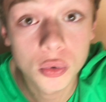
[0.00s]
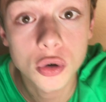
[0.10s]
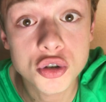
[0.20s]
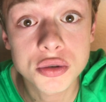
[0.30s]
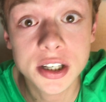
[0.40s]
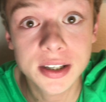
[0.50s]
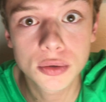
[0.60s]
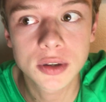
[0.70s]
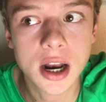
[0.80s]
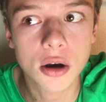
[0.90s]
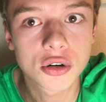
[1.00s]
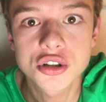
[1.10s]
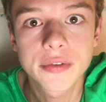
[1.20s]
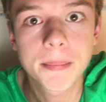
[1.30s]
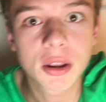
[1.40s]
Donc quand je vous ai dit tout à l'heure que je
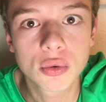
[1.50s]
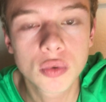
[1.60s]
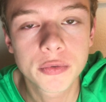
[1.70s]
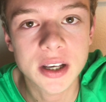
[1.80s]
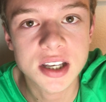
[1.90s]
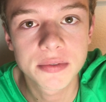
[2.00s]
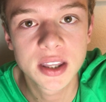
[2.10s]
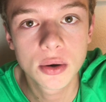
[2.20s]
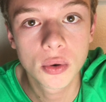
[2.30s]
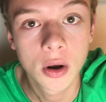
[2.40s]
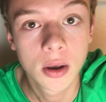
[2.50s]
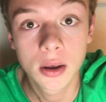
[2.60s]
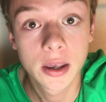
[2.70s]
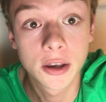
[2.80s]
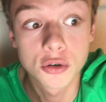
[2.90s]
devais pas du tout faire cette vidéo
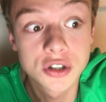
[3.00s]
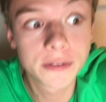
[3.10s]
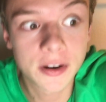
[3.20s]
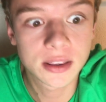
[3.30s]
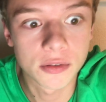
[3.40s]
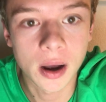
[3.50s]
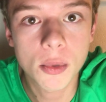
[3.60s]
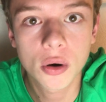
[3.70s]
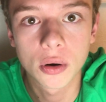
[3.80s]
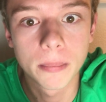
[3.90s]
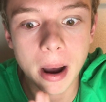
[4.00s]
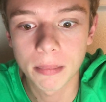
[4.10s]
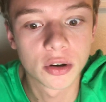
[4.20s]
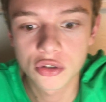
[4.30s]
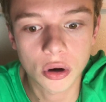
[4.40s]
et que je l'ai faite vraiment euh,
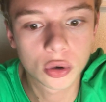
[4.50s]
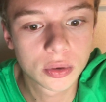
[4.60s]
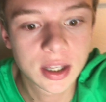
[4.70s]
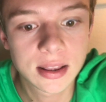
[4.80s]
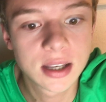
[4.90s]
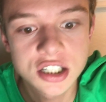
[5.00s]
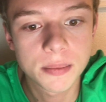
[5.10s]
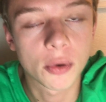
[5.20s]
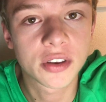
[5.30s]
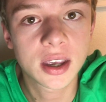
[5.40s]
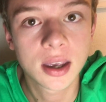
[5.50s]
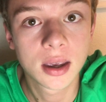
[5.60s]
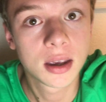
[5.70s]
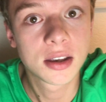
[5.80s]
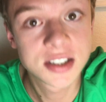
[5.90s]
bam sur un coup de tête dès que j'ai pensé,
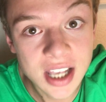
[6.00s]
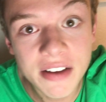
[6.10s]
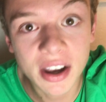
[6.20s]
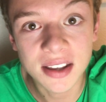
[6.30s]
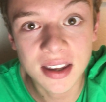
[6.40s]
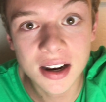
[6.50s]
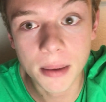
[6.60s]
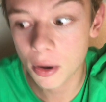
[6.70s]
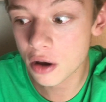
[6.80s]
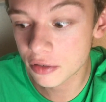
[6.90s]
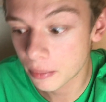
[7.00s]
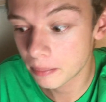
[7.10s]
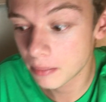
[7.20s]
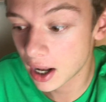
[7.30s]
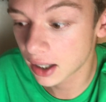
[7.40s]
c'était la vérité, la preuve,
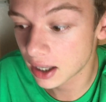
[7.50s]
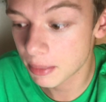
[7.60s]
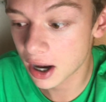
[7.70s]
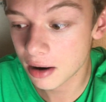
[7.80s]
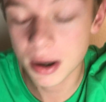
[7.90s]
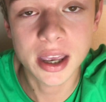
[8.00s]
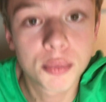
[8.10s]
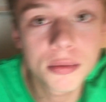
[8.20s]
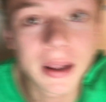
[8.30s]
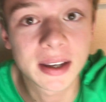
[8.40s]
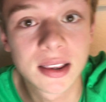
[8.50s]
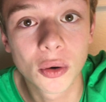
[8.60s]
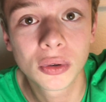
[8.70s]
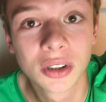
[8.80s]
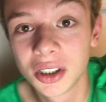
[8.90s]
ma caméra, bah, il y n'y a plus de batterie
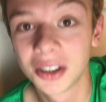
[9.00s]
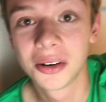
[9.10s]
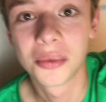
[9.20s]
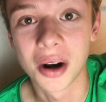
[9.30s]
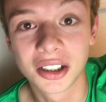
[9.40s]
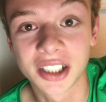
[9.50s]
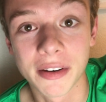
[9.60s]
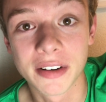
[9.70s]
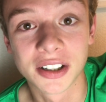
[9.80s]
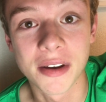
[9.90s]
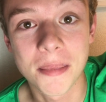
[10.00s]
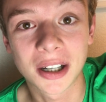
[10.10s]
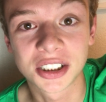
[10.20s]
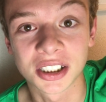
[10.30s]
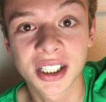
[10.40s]
dedans. Voilà, je l'avais pas
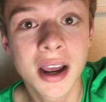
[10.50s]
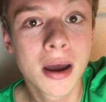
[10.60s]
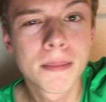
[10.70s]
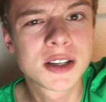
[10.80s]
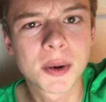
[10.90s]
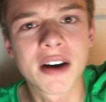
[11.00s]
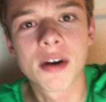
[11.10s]
rechargé, mais c'est pas grave.